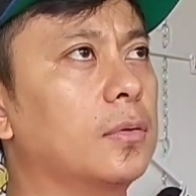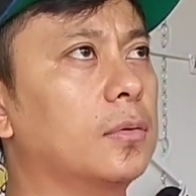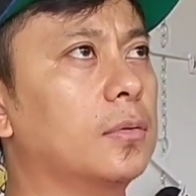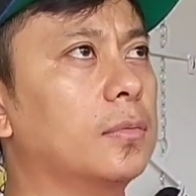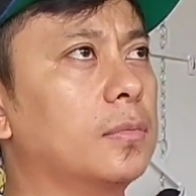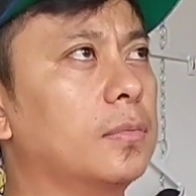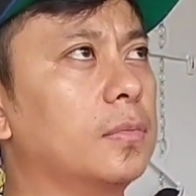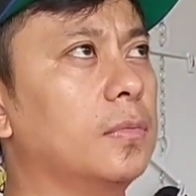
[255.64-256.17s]

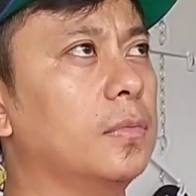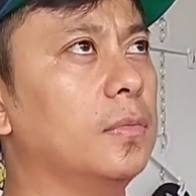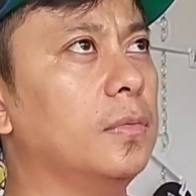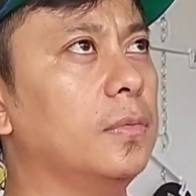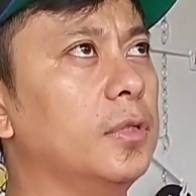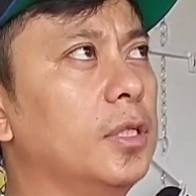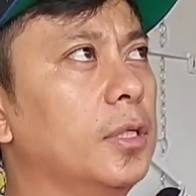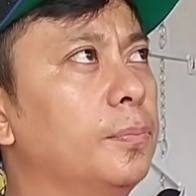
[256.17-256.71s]
bisa
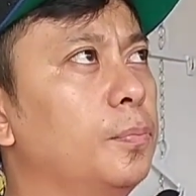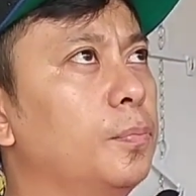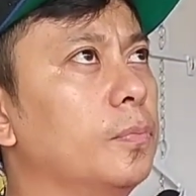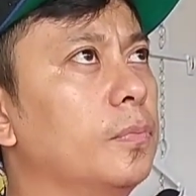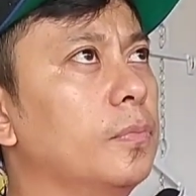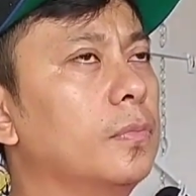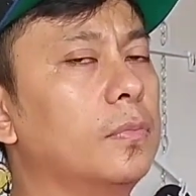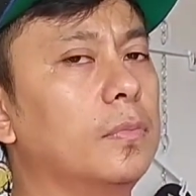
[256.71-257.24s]
saingannya
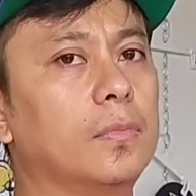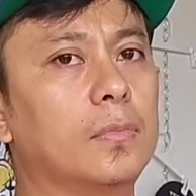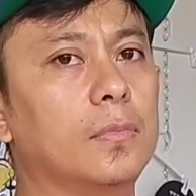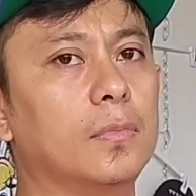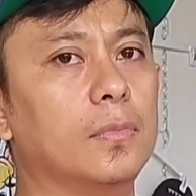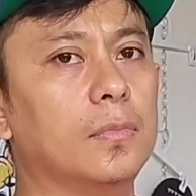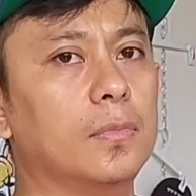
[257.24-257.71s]
Pencot ya